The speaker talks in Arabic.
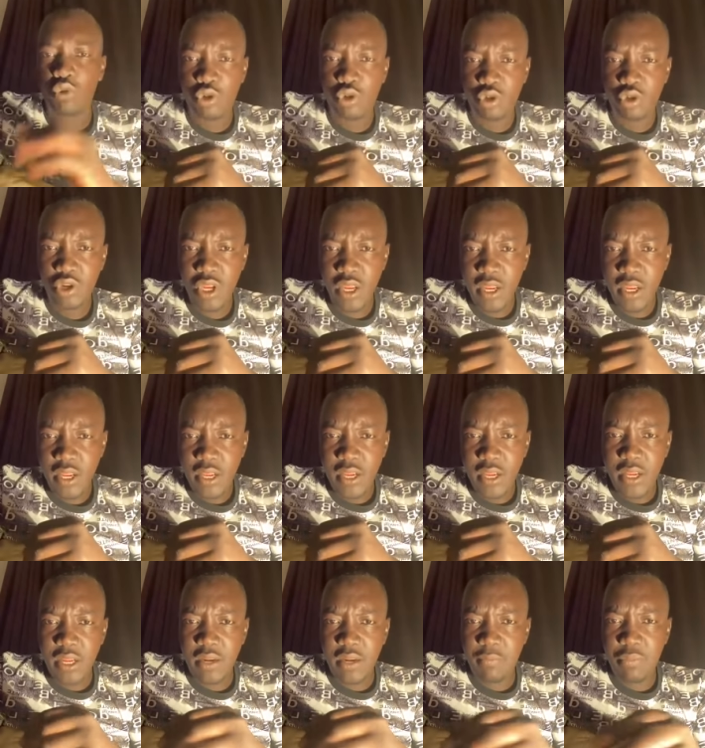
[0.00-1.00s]
توش
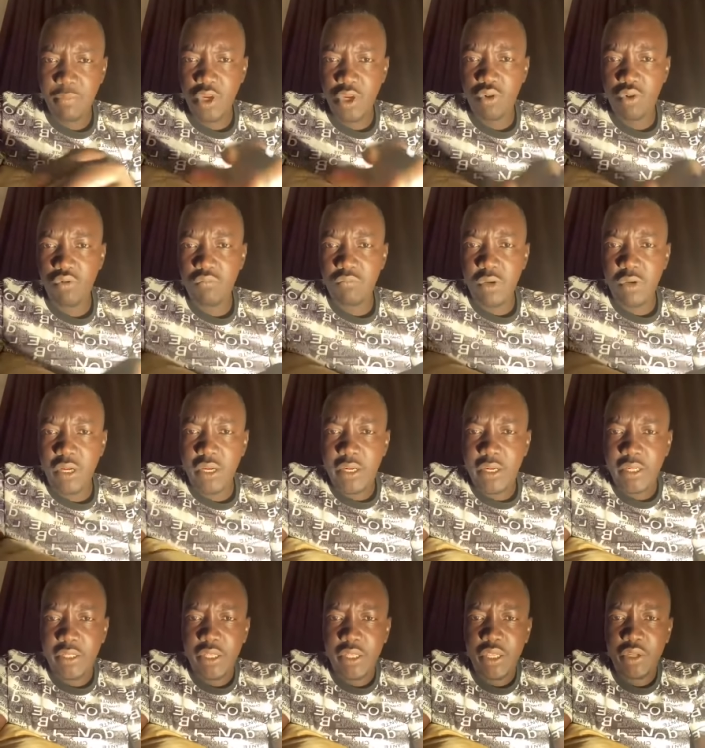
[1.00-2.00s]
اهلا بكم آه،
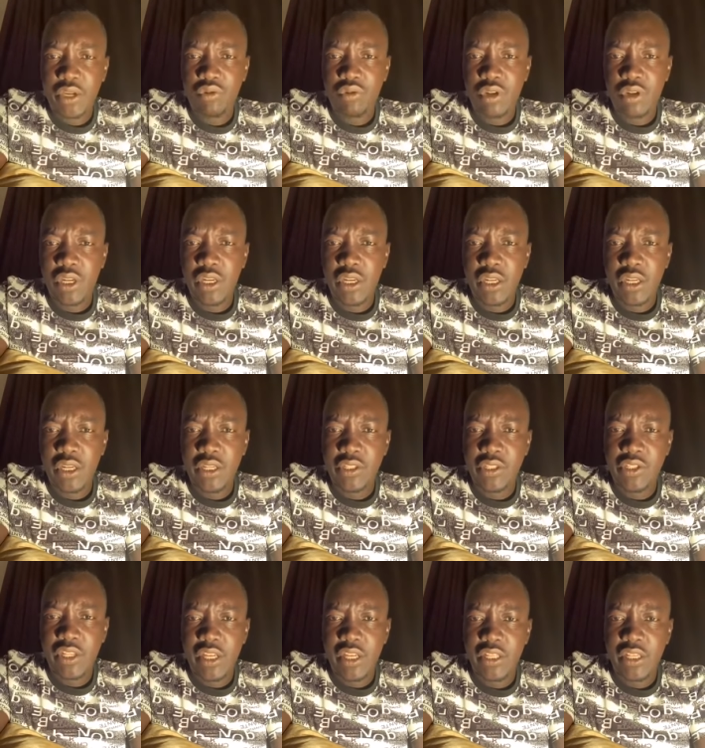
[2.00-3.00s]
كثير كل
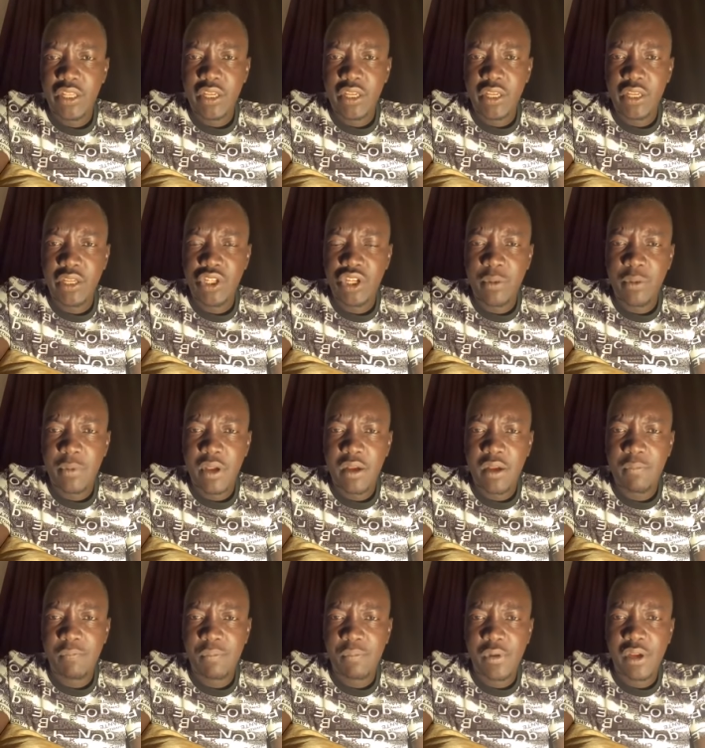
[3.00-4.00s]
الساده
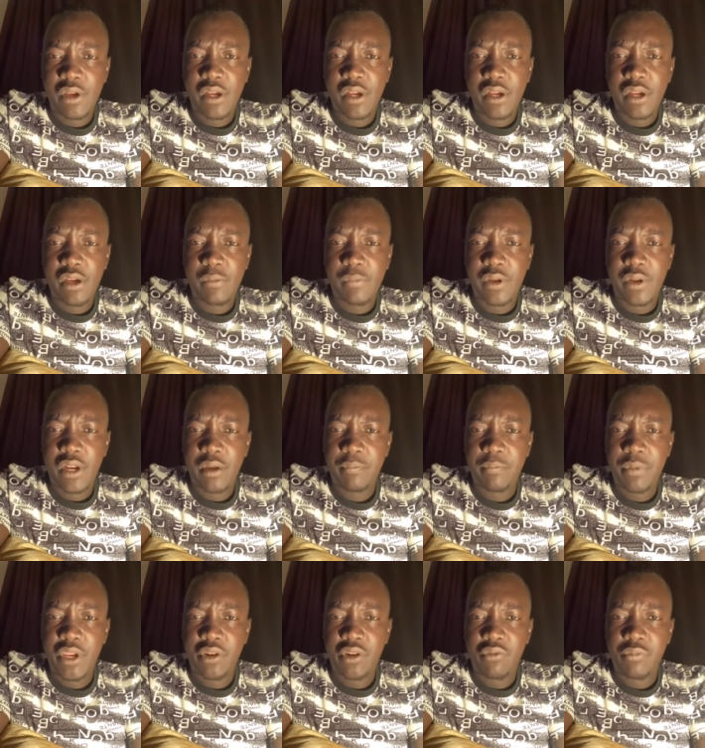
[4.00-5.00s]
الشباب
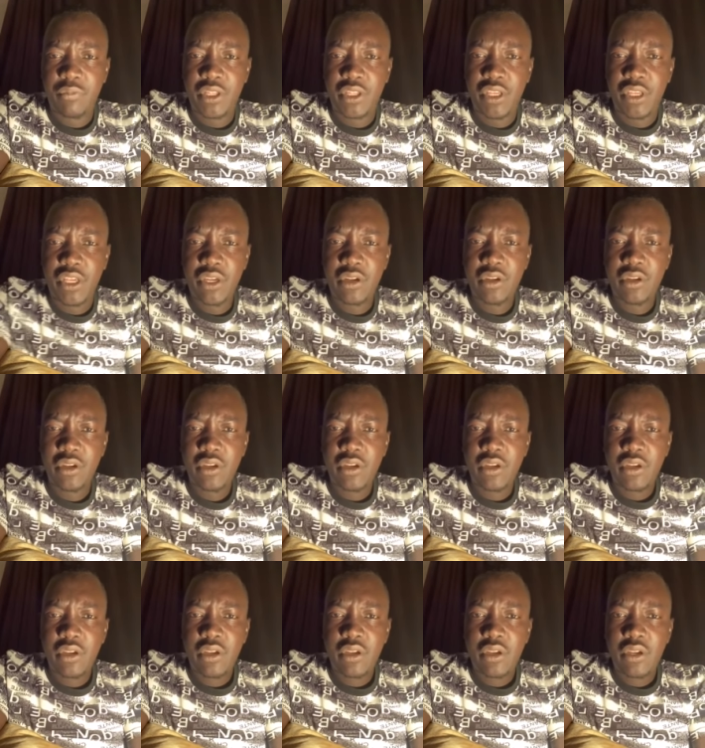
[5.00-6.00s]
مرحب بكم كثير
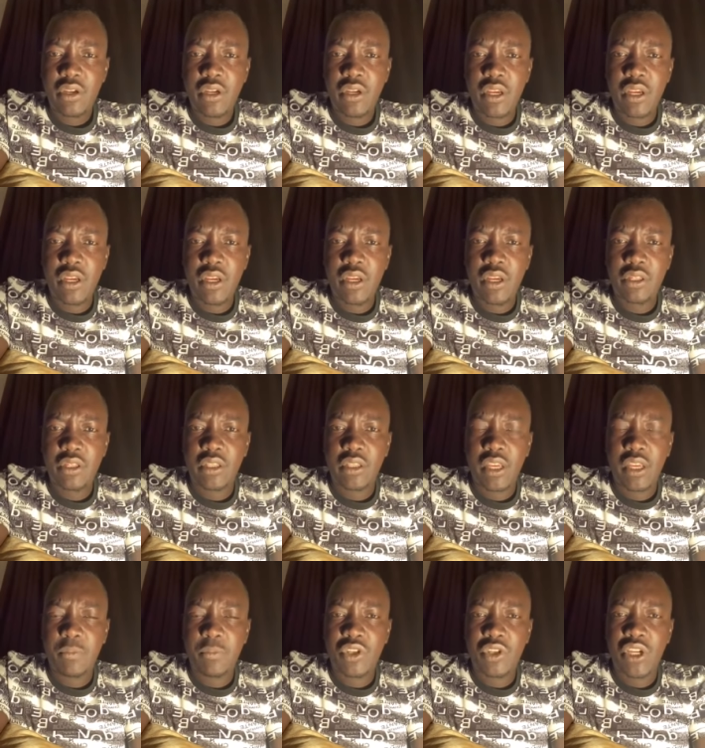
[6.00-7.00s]
آه،
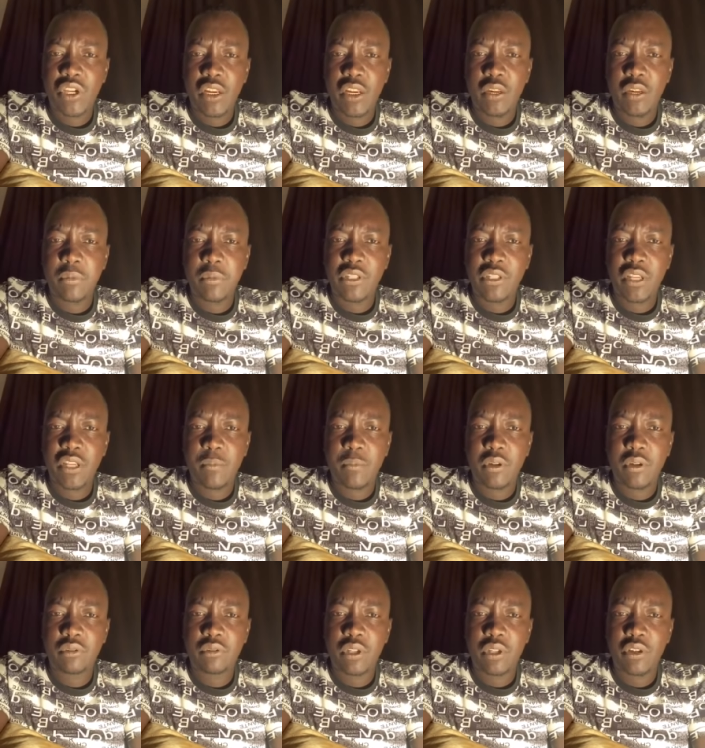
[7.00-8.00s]
طيب ان شاء الله البث زي
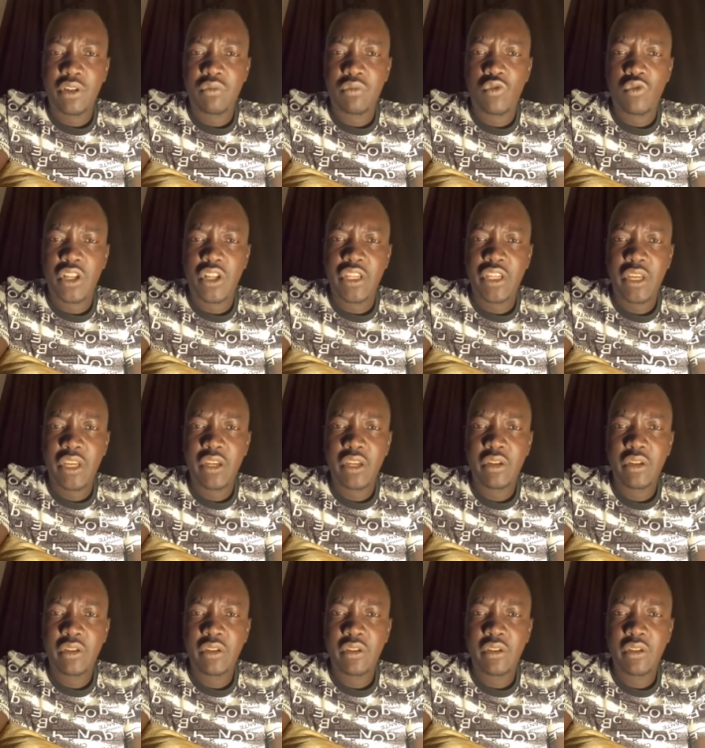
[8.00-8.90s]
ما قلت لكم واضح